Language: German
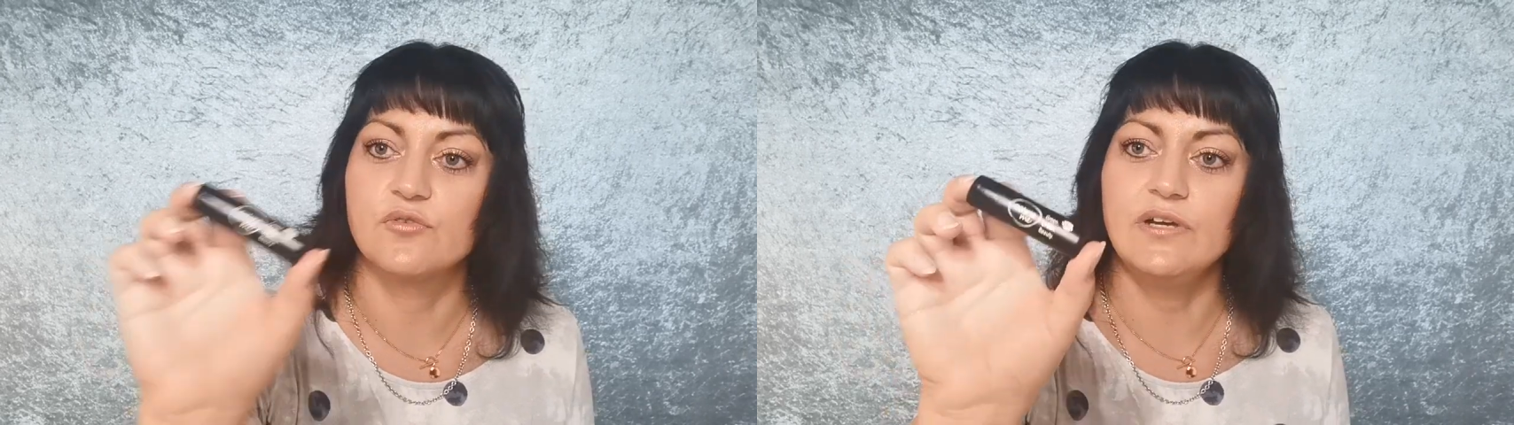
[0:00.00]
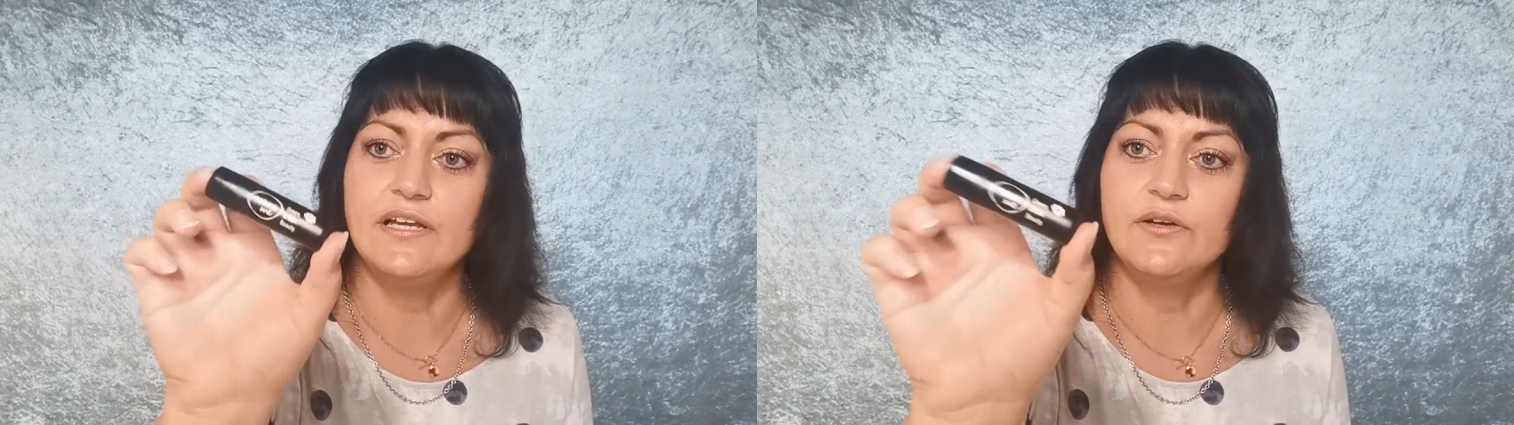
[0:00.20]

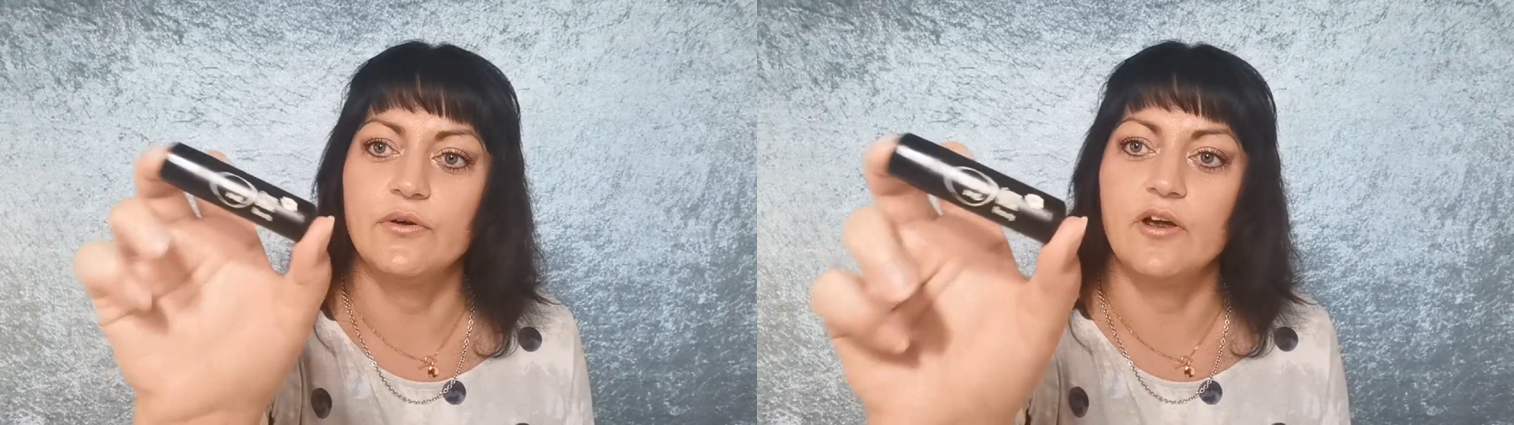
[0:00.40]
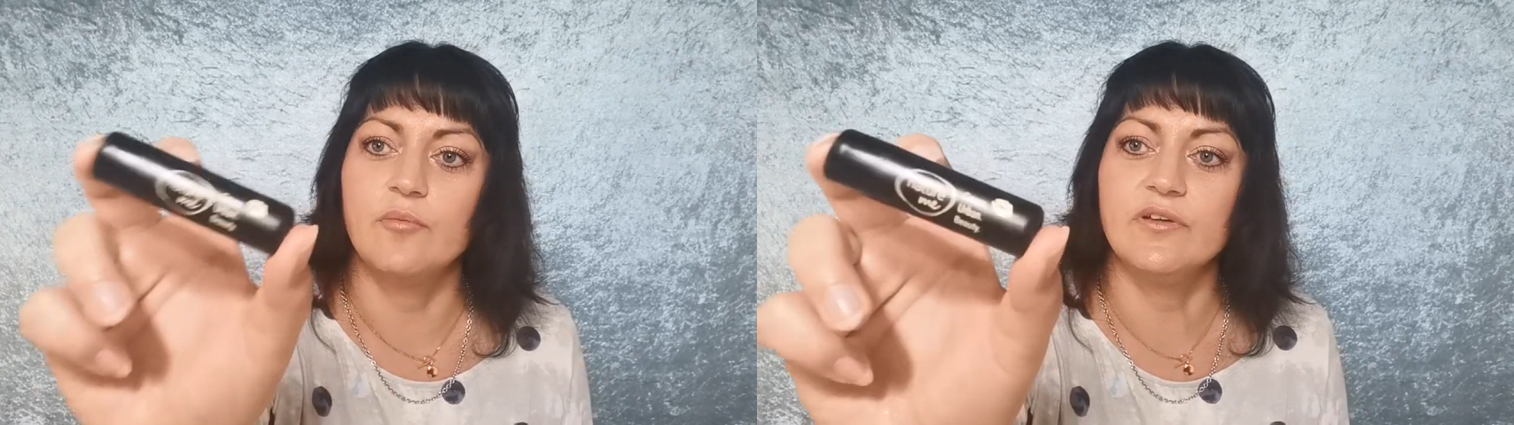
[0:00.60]
Green
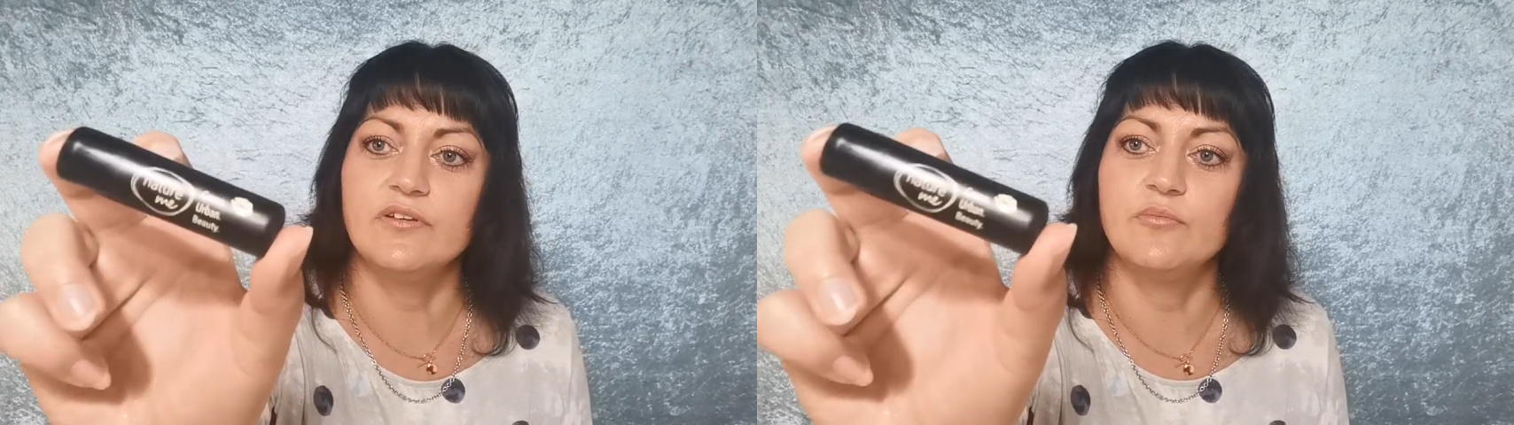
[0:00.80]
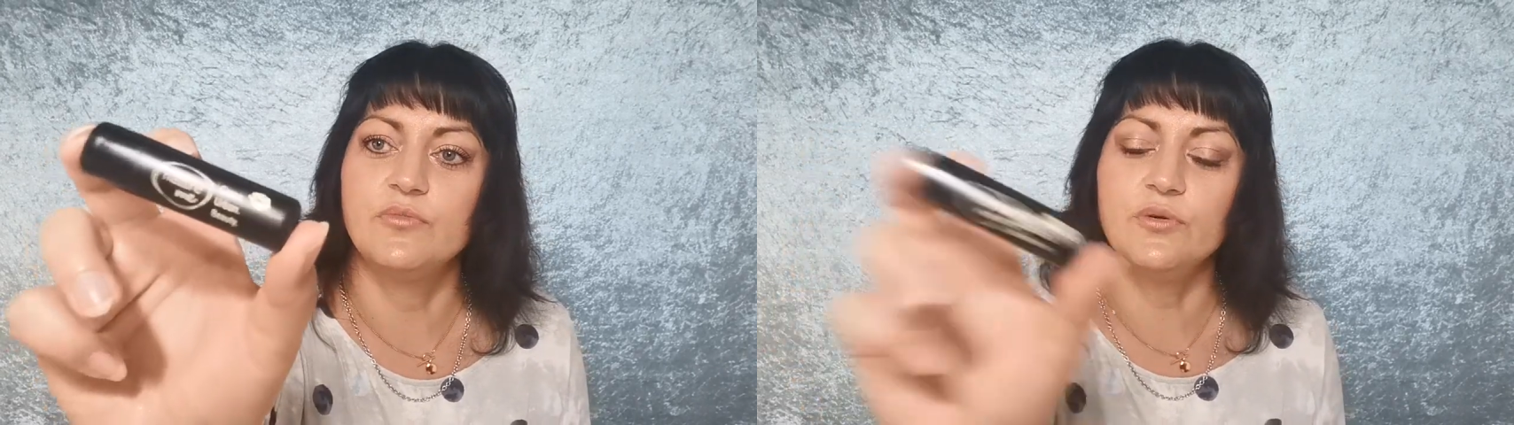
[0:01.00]
Urban